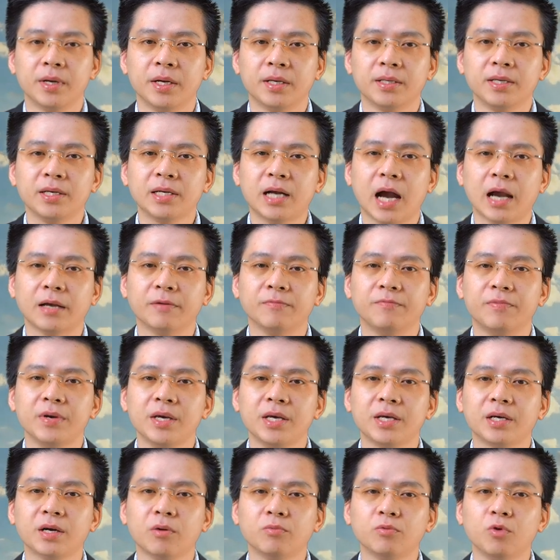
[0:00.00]
những hành vi
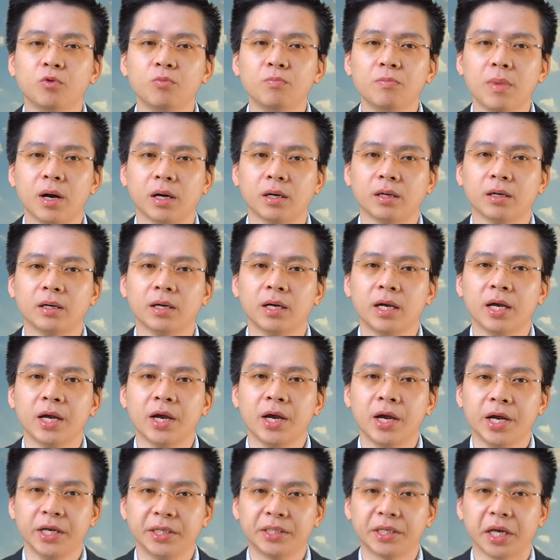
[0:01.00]
không đúng mực,
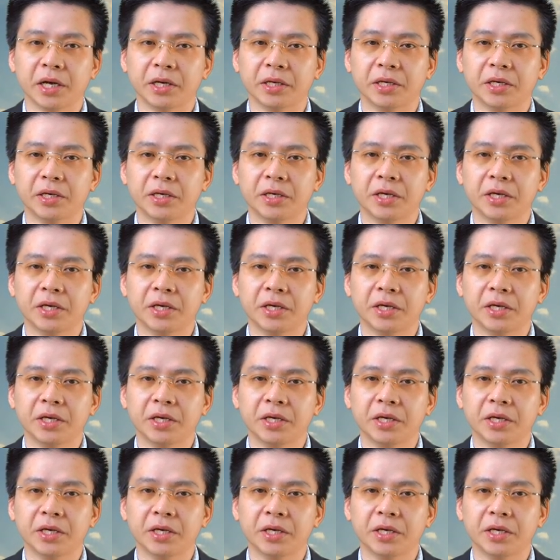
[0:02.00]
hết thảy